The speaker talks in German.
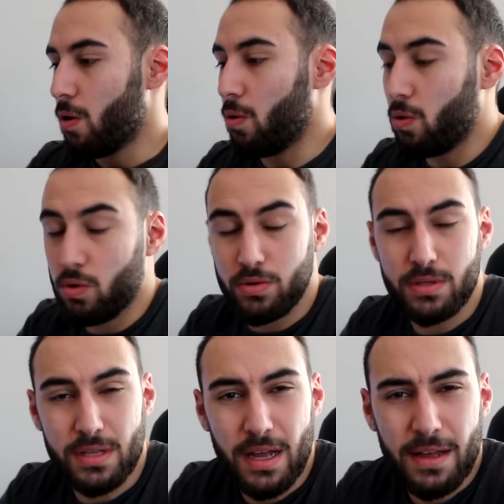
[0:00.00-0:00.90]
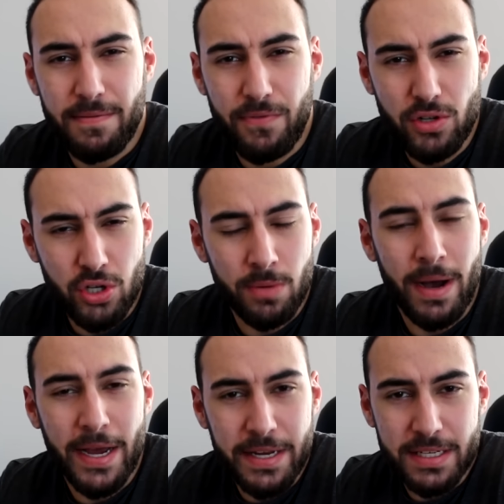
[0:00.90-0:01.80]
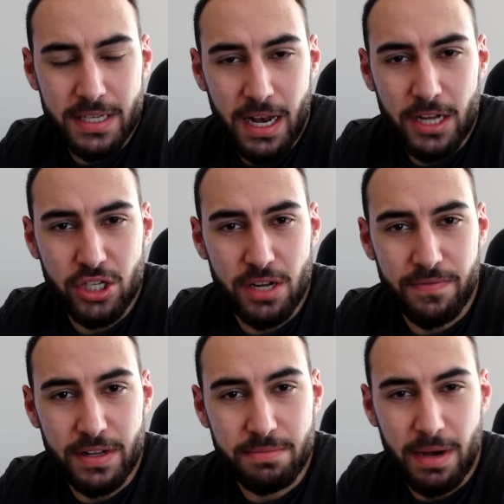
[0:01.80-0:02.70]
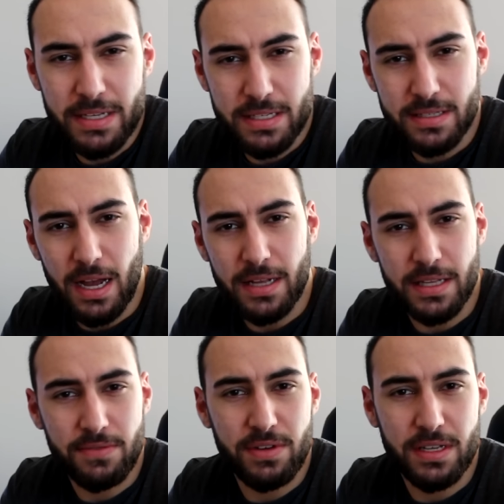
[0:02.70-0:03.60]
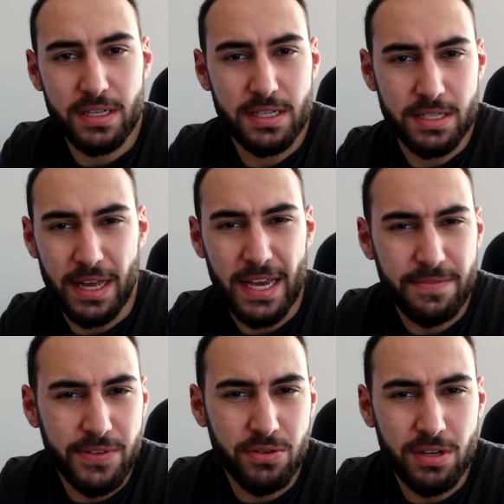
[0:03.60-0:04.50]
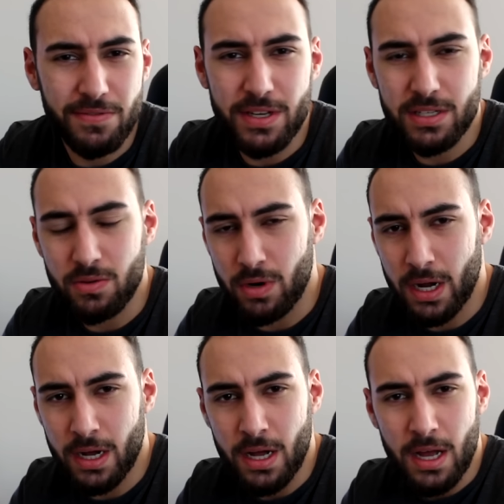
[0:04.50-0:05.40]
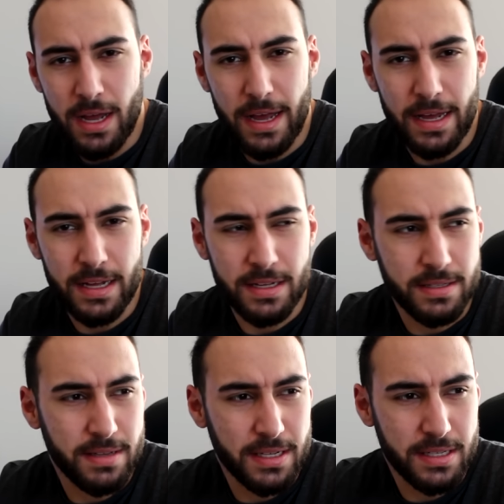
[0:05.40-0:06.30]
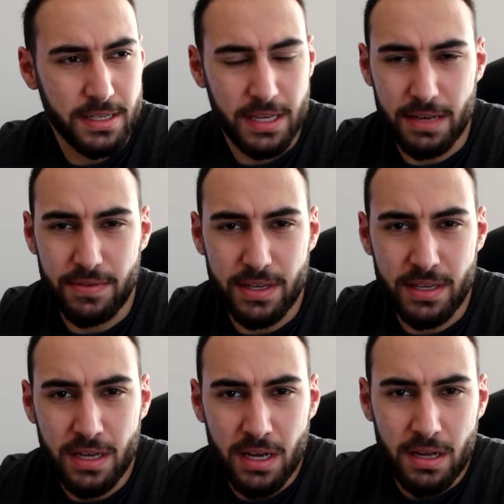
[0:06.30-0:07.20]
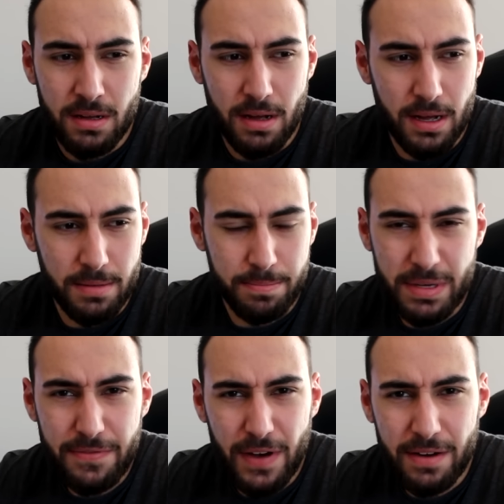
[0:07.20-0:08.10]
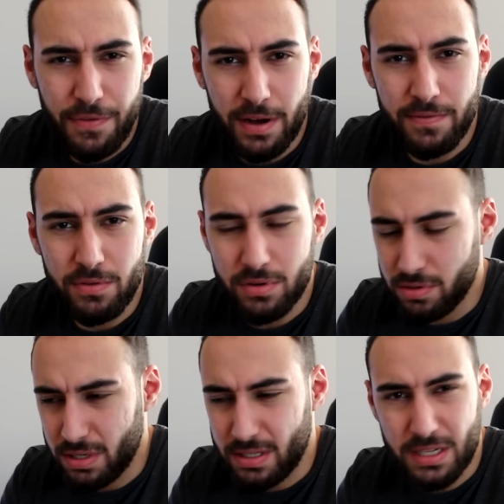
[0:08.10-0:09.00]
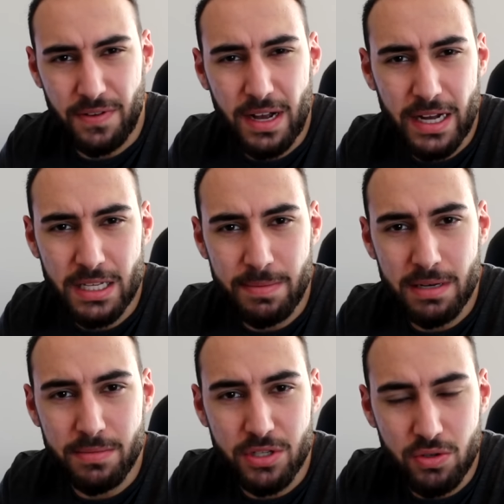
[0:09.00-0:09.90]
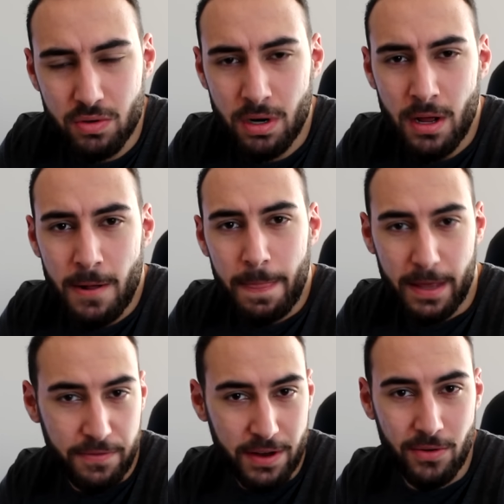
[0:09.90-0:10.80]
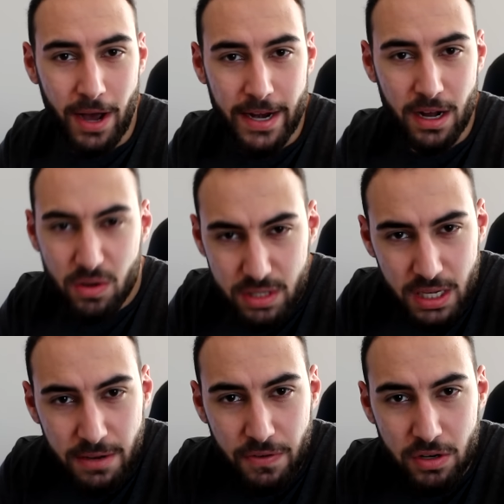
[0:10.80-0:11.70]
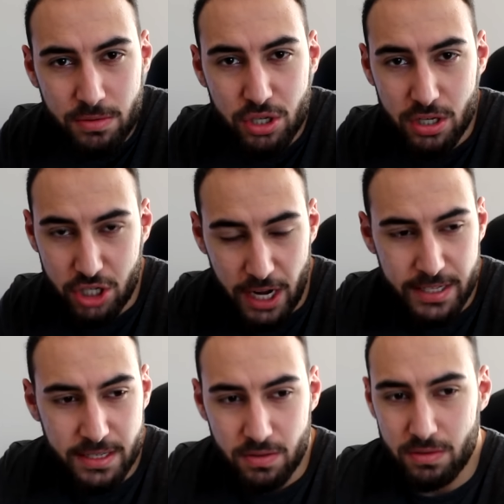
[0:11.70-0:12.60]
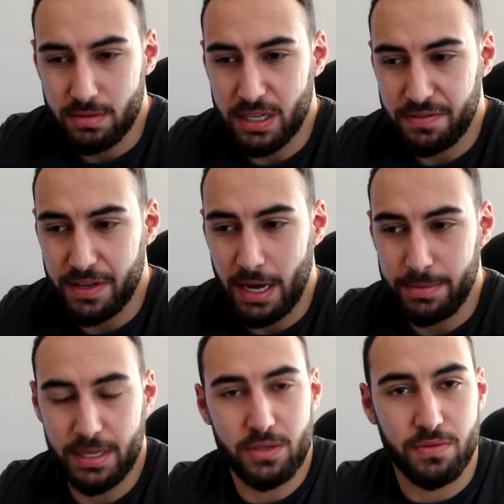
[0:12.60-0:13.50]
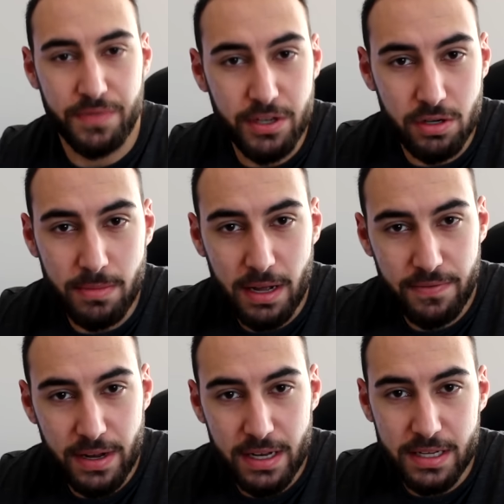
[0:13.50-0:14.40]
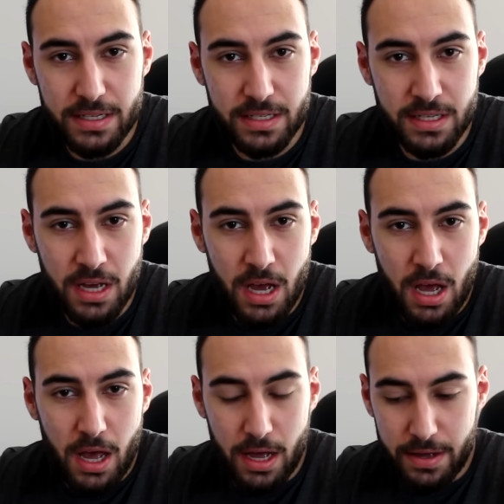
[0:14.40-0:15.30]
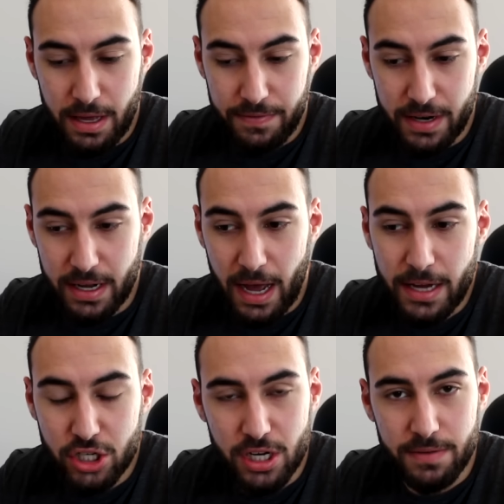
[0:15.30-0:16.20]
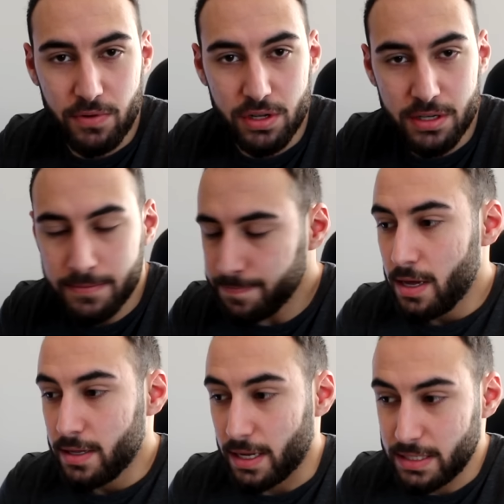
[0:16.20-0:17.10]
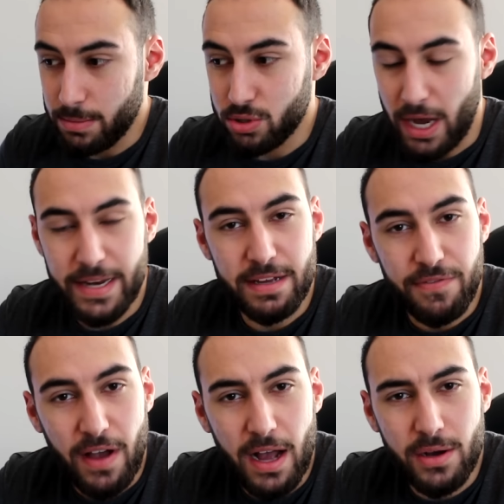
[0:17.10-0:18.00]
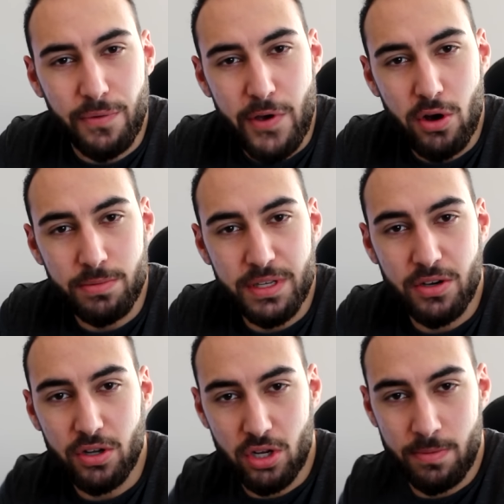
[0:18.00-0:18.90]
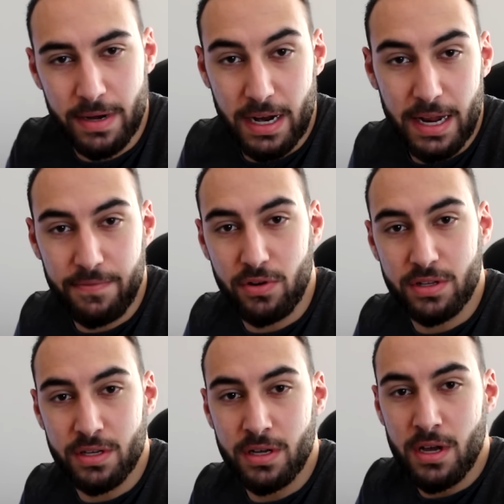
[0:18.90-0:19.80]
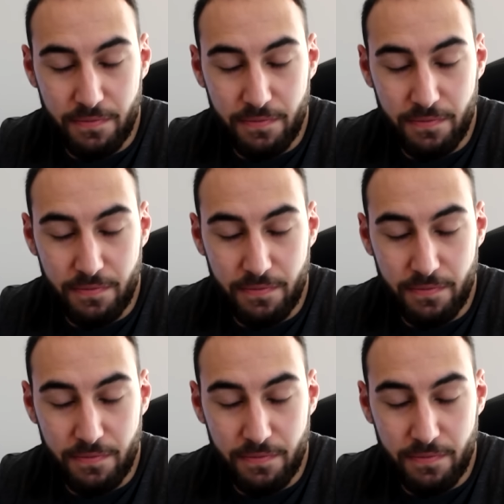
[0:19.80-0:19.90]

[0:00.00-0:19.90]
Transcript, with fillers: Und da wollte ich nochmal einiges klarstellen, weil die meisten dachten irgendwie, das ist ein Hate-Video gewesen oder äh, dass ich irgendwie Beef anfangen würde oder so. Das, das, war gar nicht meine Mission. Ich fand nur eine Aussage von ihm scheiße und deswegen habe ich dazu ein Video gemacht, weil ich sie äh, ja wieder gerade stellen wollte. Da sind aber so einige Fragen aufgekommen, die ich heute nochmal klären wollte.